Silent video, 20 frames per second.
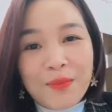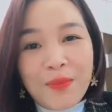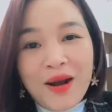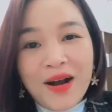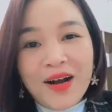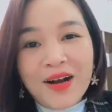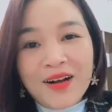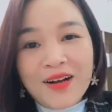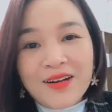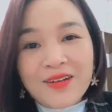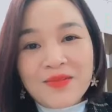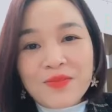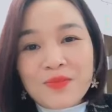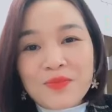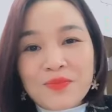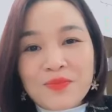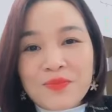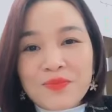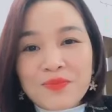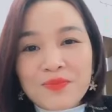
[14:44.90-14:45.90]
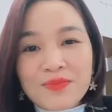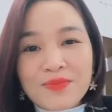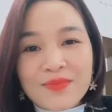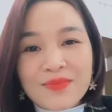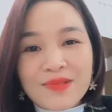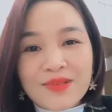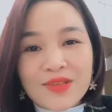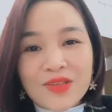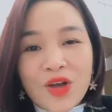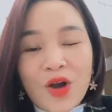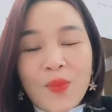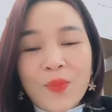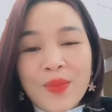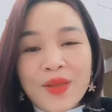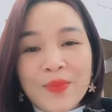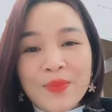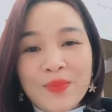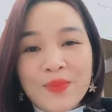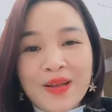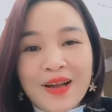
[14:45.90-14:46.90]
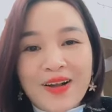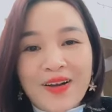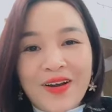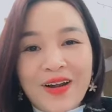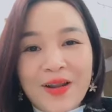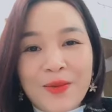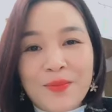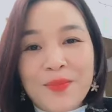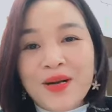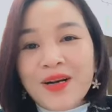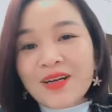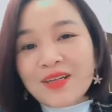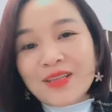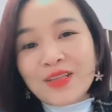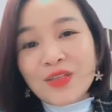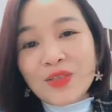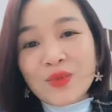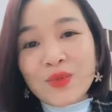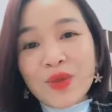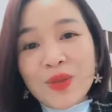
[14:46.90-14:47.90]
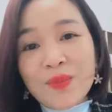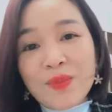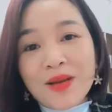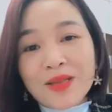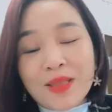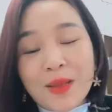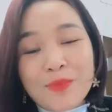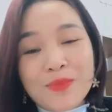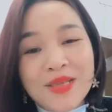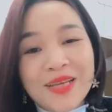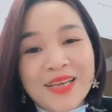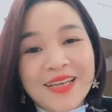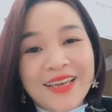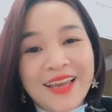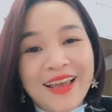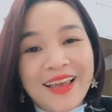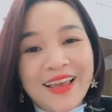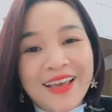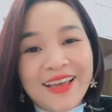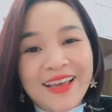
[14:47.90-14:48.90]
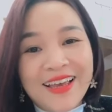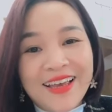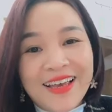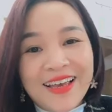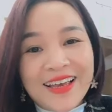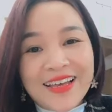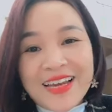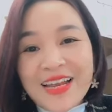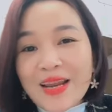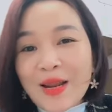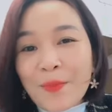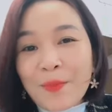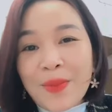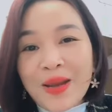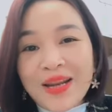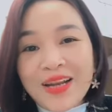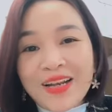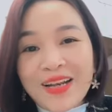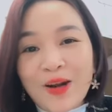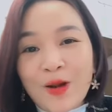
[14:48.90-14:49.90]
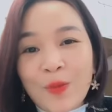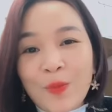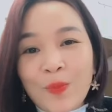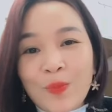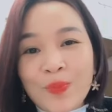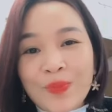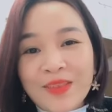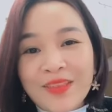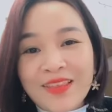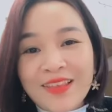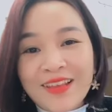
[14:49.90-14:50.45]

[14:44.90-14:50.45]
mở cho mình, gọi là mở tư duy, mở tầm nhìn để nắm bắt hay không?